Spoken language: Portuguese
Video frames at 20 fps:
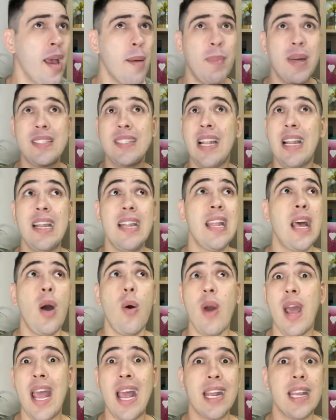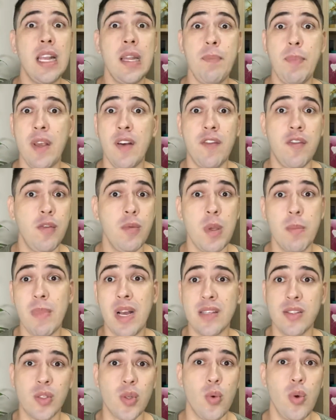mas ele não é aquele perfume
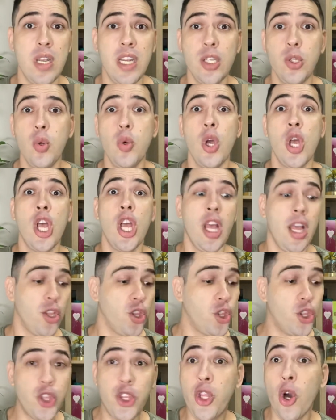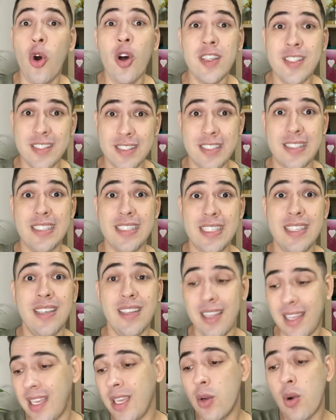masculino doce,
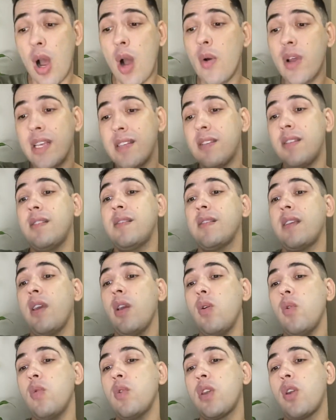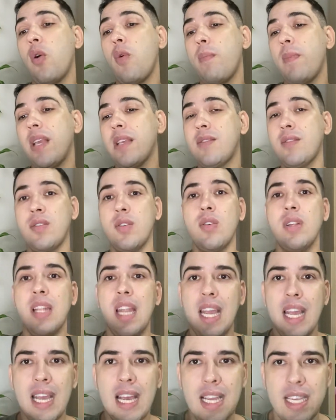igual esses que eu, que eu
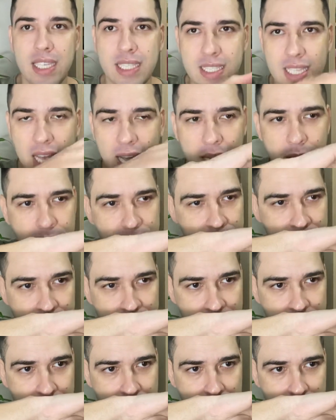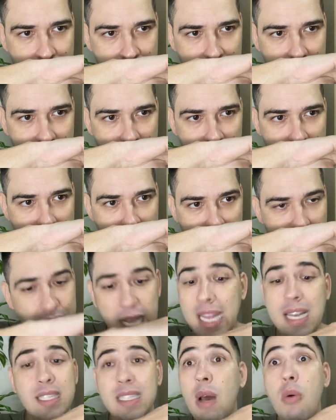mencionei aí, né?
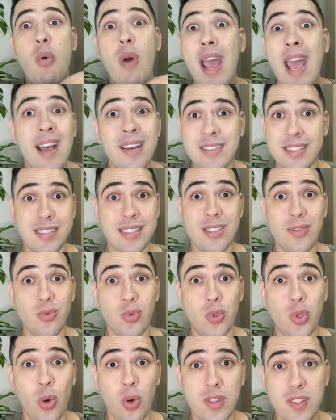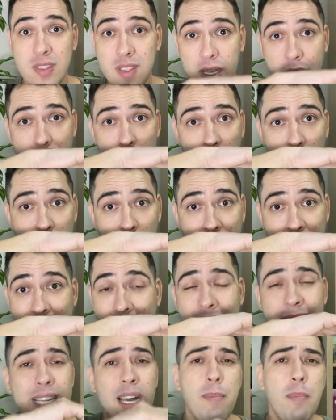Ele não é assim doce. É, o
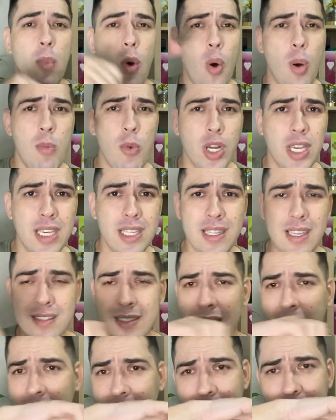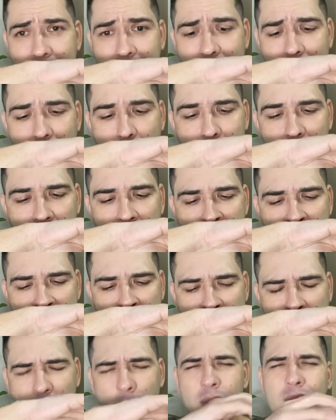cardamomo aqui na saída quebra
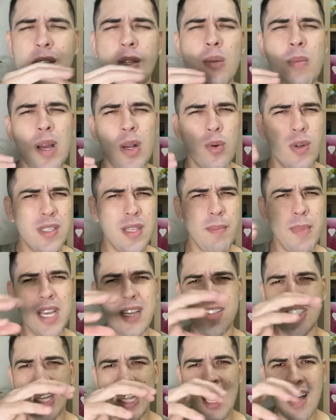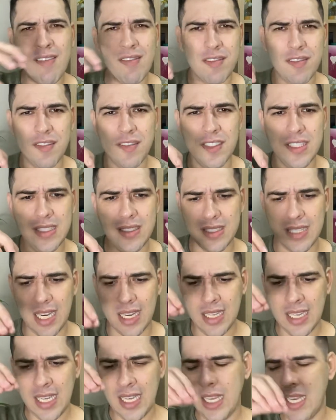e eu sinto uma coisa meio que de
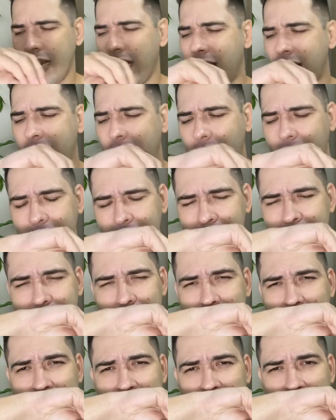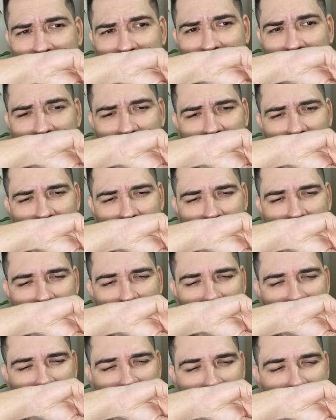lavanda. É, ele vem,
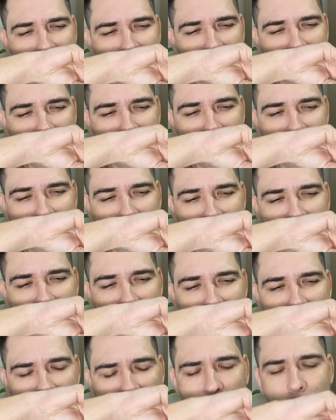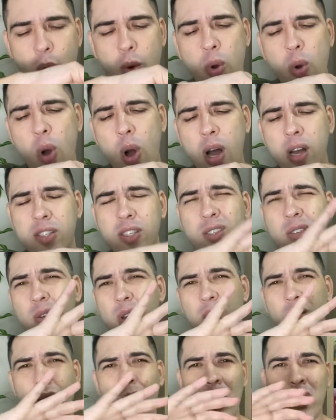gente. Eu gosto,
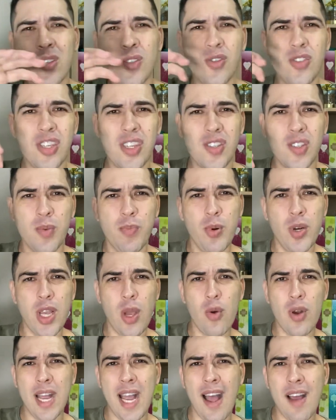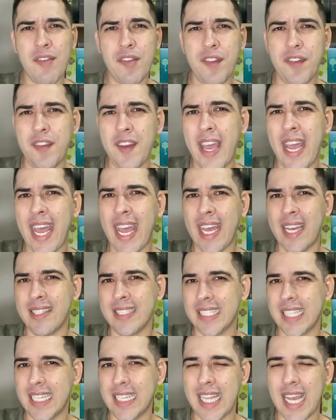eu gosto disso, porque o café
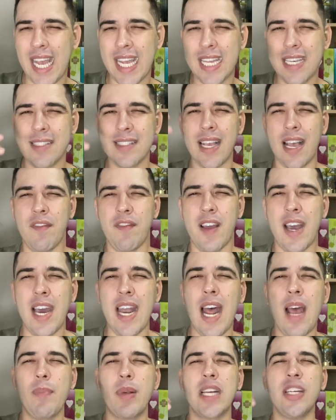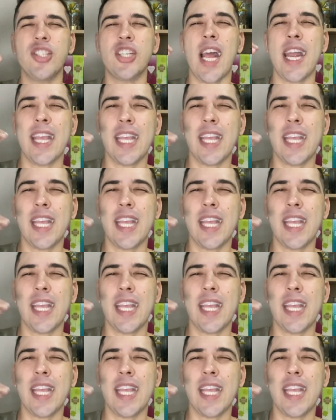que tem aqui, esse café arábica, já